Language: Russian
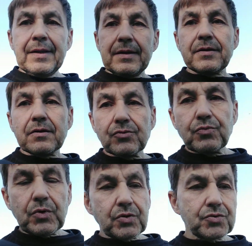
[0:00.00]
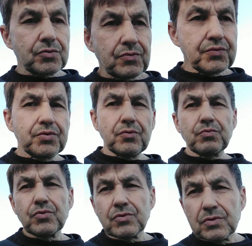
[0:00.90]
Я думаю, что все
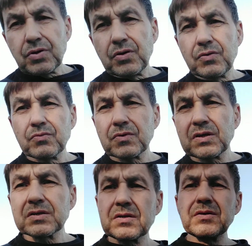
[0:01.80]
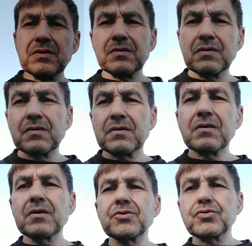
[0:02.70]
будет у нас э,
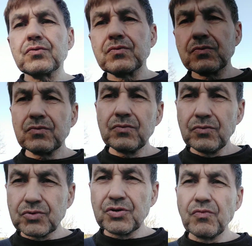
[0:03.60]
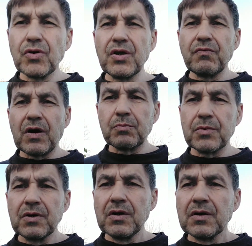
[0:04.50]
хорошо. Ну, чего и вам
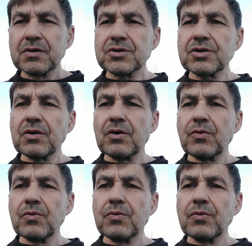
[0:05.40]
желаю.